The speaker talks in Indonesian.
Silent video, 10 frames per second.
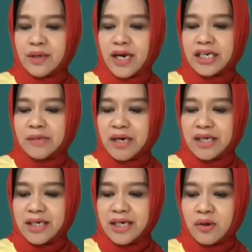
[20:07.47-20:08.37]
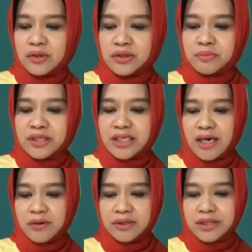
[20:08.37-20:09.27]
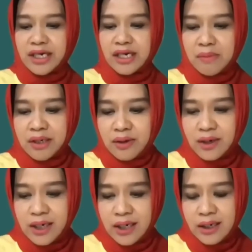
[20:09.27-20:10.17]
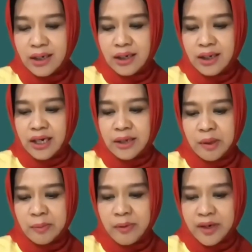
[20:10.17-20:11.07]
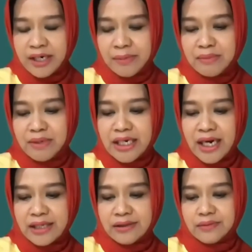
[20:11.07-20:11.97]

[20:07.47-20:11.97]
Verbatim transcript: Akibatnya konsumsi daun tanaman oleh herbivora dapat meningkat